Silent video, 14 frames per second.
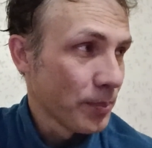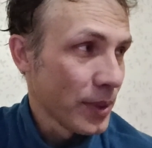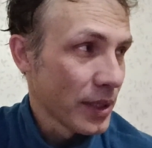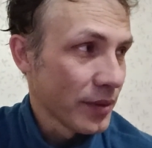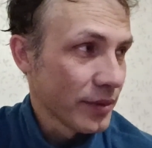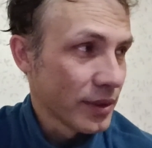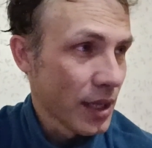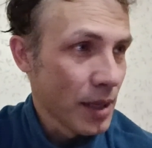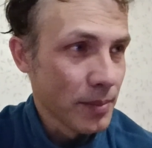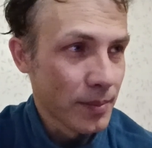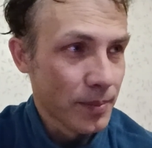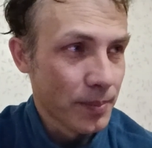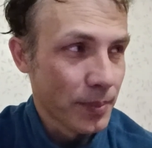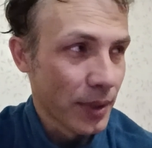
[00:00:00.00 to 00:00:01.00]
первый
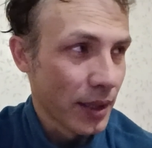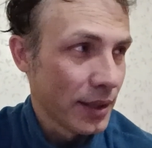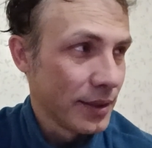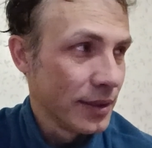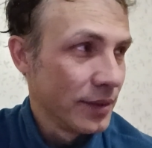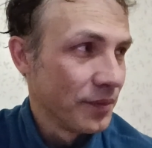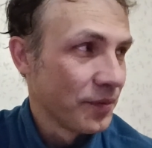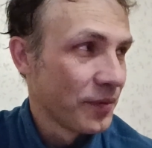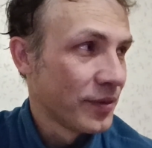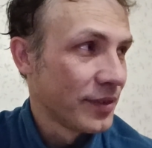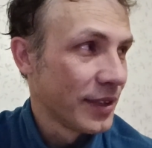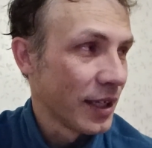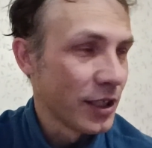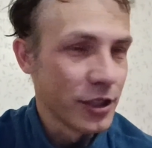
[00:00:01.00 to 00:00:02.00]
тайм проходил в
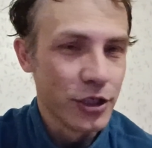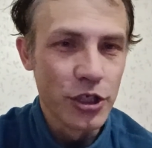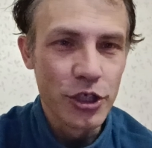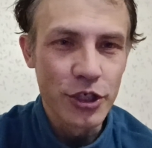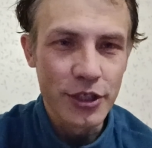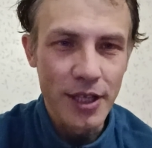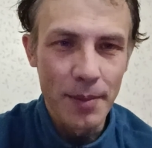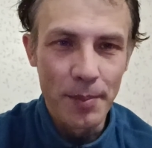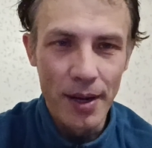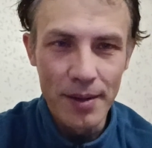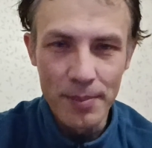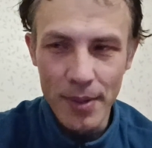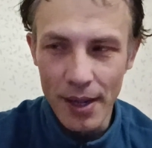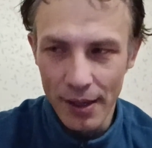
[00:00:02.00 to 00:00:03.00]
тактической
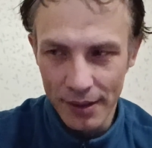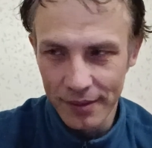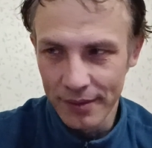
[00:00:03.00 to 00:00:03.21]
борьбе